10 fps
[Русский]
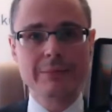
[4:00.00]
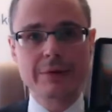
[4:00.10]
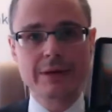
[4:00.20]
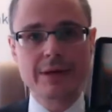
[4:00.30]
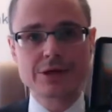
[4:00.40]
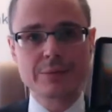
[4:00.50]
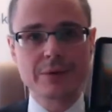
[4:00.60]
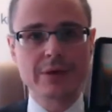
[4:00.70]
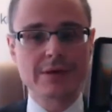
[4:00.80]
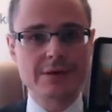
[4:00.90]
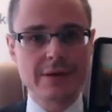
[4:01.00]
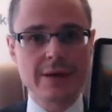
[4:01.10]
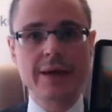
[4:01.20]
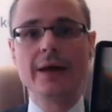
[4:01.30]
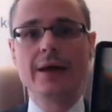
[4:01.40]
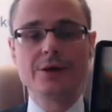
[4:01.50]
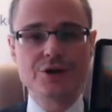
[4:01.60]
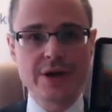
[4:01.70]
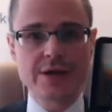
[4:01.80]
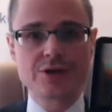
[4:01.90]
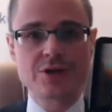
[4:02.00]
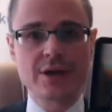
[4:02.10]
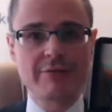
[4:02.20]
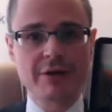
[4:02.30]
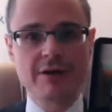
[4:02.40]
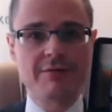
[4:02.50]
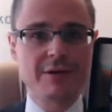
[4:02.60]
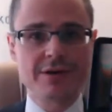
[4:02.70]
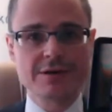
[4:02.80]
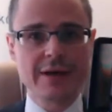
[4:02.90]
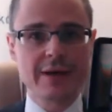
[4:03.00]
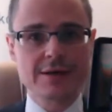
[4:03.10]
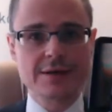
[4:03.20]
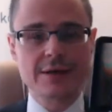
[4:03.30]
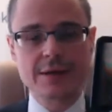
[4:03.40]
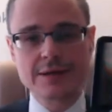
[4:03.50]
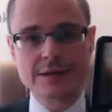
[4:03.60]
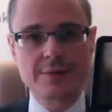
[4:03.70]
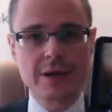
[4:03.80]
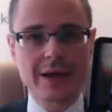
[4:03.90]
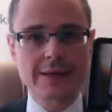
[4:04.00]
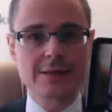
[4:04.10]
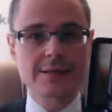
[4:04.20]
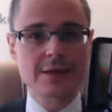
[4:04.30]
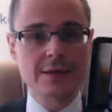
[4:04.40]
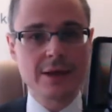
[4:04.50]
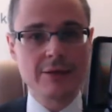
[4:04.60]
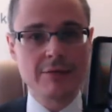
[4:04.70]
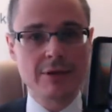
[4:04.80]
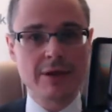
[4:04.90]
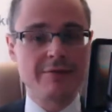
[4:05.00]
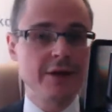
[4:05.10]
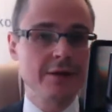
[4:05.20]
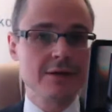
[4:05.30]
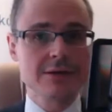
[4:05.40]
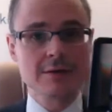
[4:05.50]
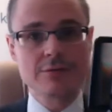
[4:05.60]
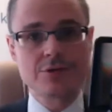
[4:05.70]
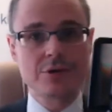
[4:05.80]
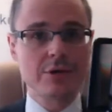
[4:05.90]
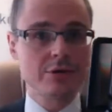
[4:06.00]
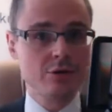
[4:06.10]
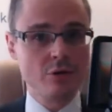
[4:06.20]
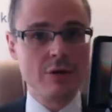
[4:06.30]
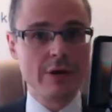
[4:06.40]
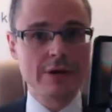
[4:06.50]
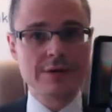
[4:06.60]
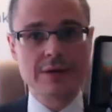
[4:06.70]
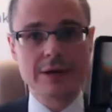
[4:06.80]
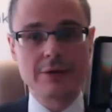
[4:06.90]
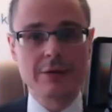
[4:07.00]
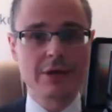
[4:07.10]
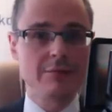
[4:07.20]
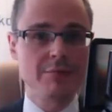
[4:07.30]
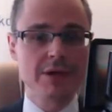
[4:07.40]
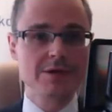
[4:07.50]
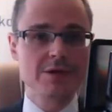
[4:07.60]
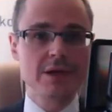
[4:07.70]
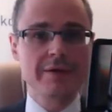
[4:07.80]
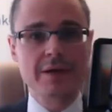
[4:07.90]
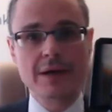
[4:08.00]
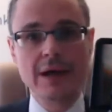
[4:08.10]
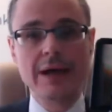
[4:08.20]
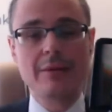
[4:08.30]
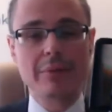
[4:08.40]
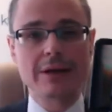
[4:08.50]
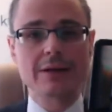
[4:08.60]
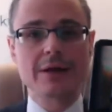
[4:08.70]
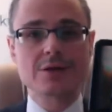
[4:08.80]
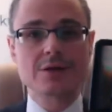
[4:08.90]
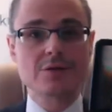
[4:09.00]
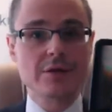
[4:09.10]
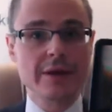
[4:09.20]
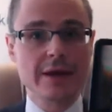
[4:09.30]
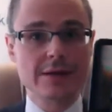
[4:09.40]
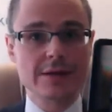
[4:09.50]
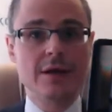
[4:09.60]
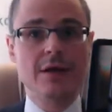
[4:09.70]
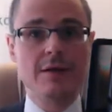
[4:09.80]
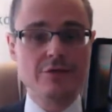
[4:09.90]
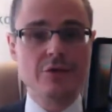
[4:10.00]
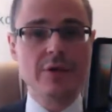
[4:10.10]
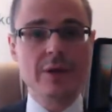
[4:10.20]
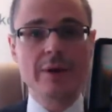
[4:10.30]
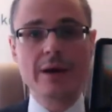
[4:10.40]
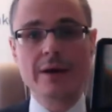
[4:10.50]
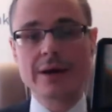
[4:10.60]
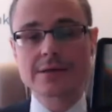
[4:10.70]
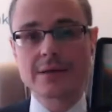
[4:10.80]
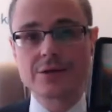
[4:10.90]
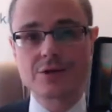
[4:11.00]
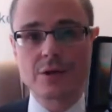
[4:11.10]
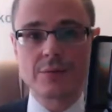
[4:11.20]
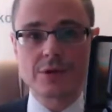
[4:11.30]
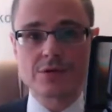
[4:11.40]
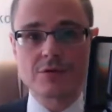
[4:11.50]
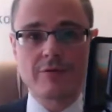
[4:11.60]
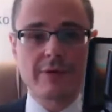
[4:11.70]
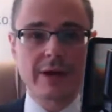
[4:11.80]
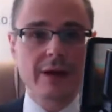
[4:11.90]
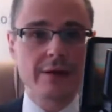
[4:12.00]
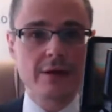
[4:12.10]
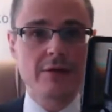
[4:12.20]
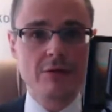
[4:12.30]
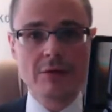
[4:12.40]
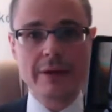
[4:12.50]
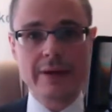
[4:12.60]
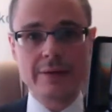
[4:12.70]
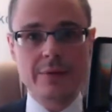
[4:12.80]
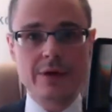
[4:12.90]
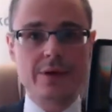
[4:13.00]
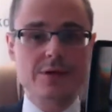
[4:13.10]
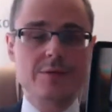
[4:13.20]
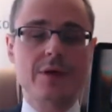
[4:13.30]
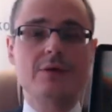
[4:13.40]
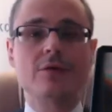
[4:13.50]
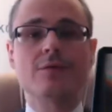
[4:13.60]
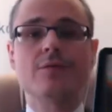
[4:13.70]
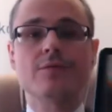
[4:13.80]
продажами, где часть человека вырезается и заменяется технологией, а в некоторых случаях только технологией без человека продажа осуществляется. В чем глобальное различие между офлайн и онлайн продажами, Антон?